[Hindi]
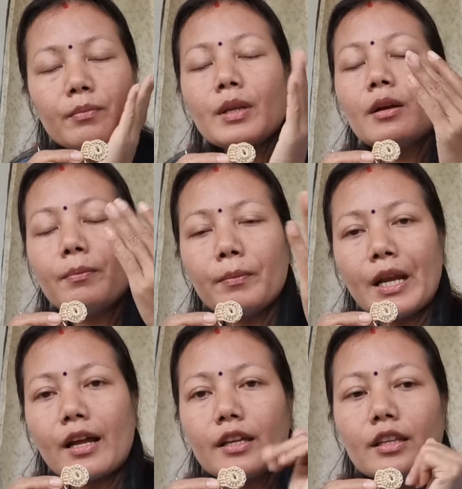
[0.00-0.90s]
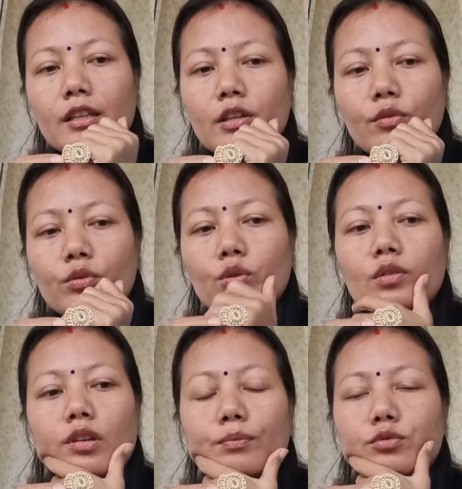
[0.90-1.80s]
मतलब बना के देती हूँ
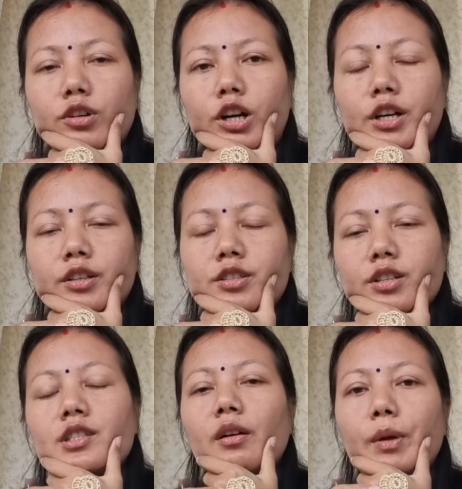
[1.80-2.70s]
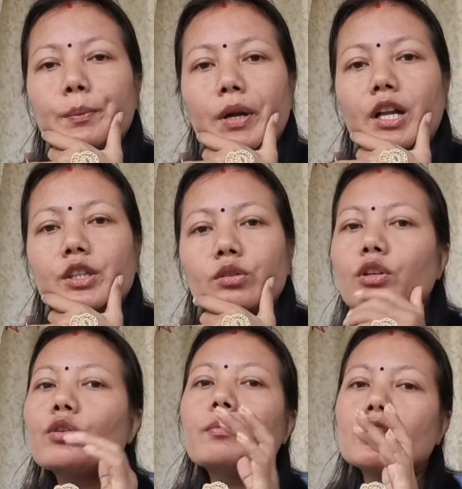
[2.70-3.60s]
तो तब सिक्स सेवन बनाती हूँ
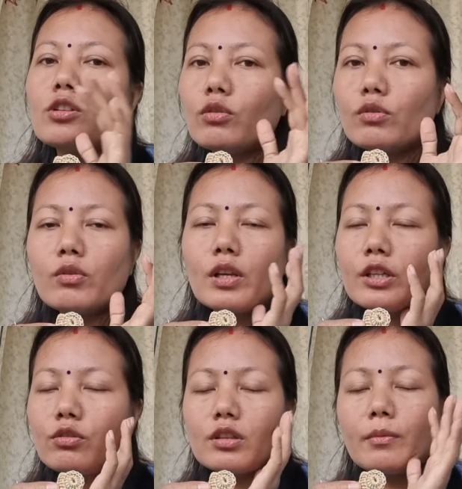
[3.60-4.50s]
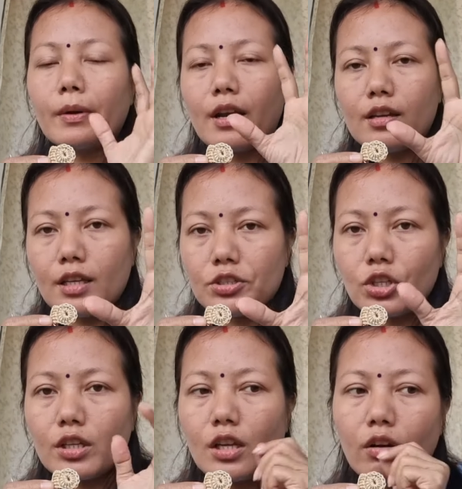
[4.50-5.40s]
क्योंकि बच्चे लोगों के लिए तो इतना बड़ा नहीं
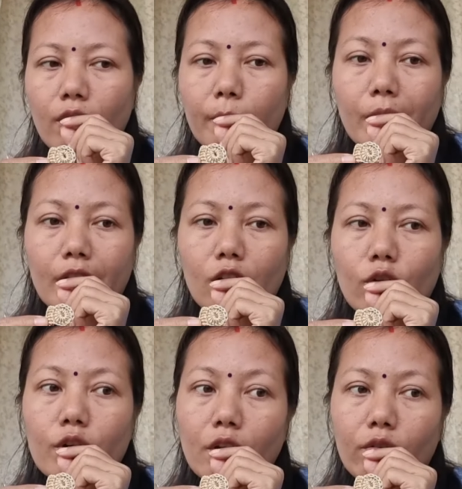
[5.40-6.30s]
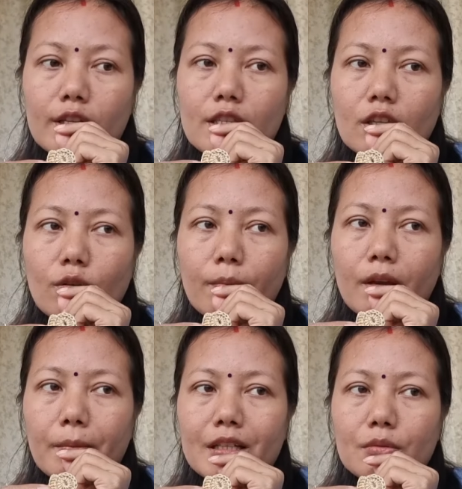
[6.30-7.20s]
चाहिए और बड़े लोगों के होने से तो
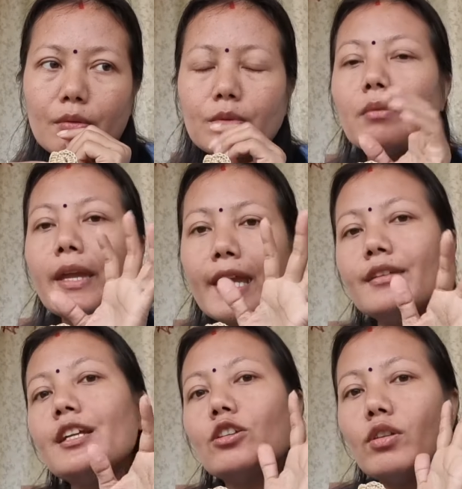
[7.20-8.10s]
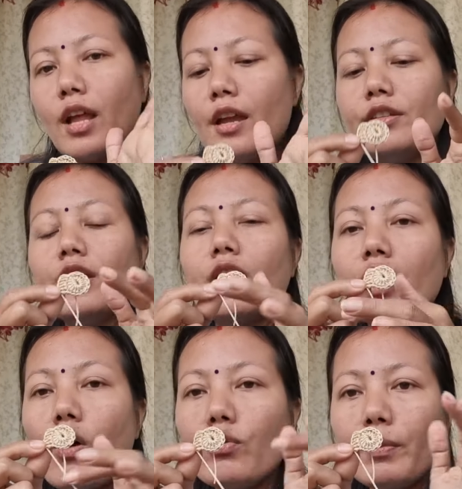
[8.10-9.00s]
मैं मैक्सिमम टाइम एट नहीं तो नाइन
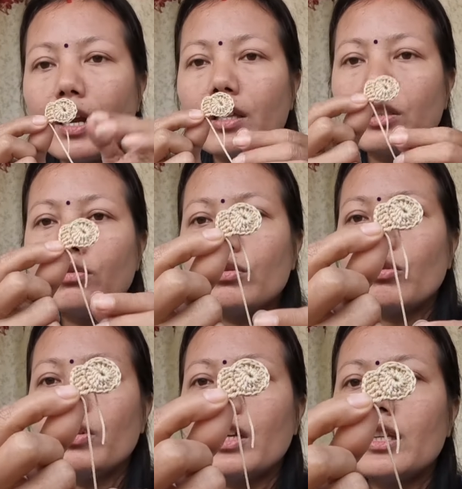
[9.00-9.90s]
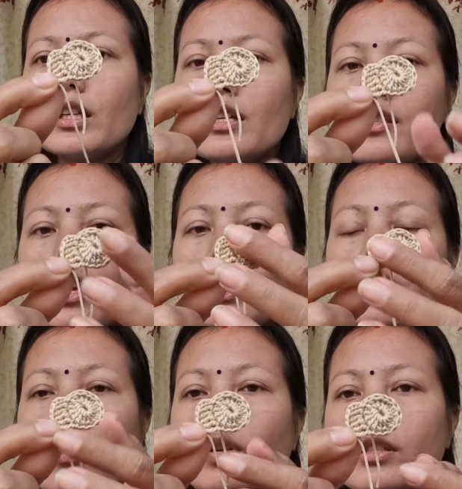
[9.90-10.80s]
राउंड बनाती हूँ तो ये देखिए
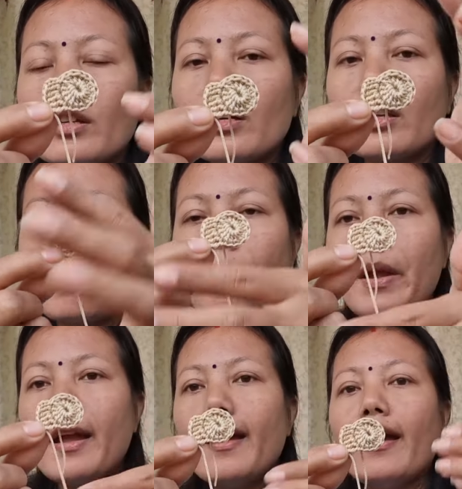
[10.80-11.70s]
सेकंड राउंड ऐसा करके मैं